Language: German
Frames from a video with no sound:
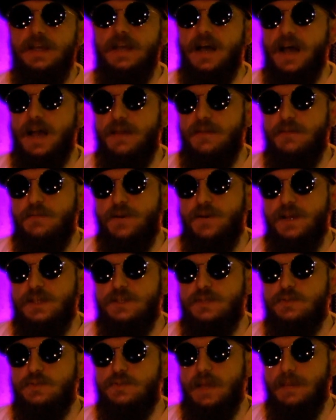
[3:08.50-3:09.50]
einfach
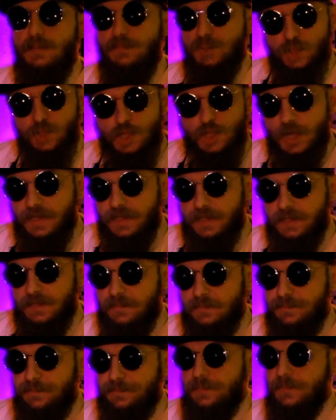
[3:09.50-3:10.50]

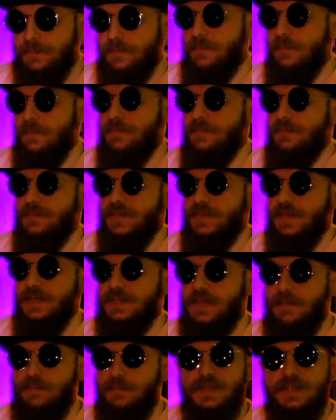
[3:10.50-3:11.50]
zusammenschalten.
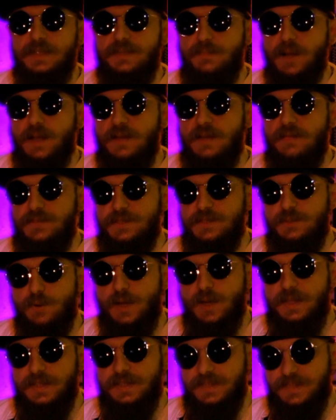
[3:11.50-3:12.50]
Ich habe das mal
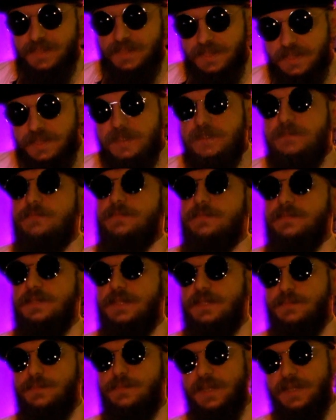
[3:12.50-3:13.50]
visualisiert.
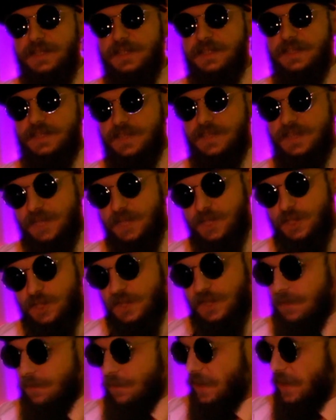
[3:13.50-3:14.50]
Das blende ich jetzt an der
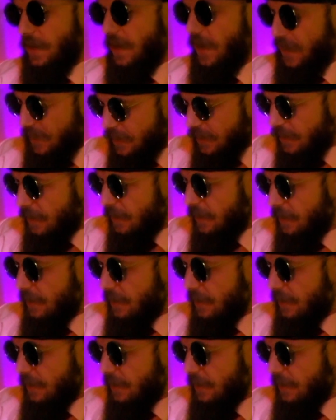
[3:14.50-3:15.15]
Stelle mal ein.